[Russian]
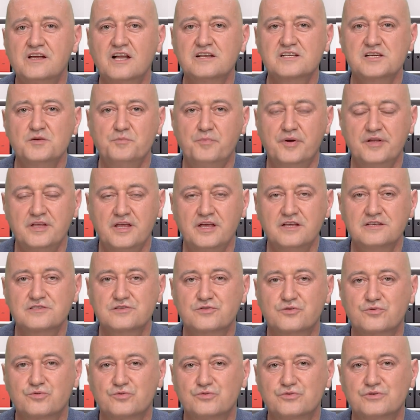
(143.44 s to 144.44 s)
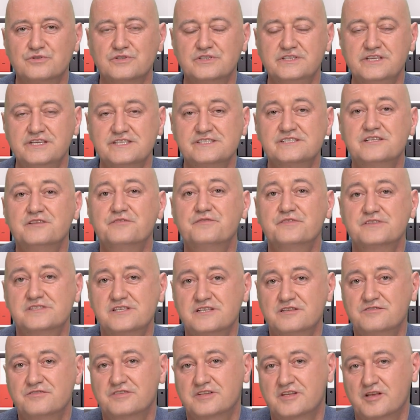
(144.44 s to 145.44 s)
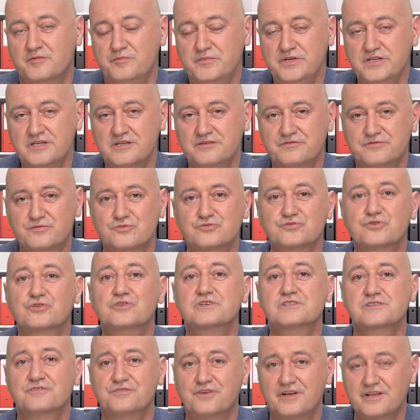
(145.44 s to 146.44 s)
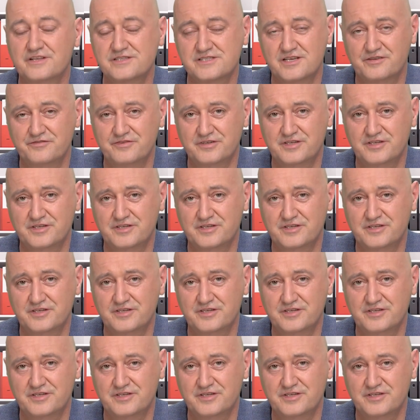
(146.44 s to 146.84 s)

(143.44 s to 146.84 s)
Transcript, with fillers: Как же понять, что есть дефицит витаминов, то, что называется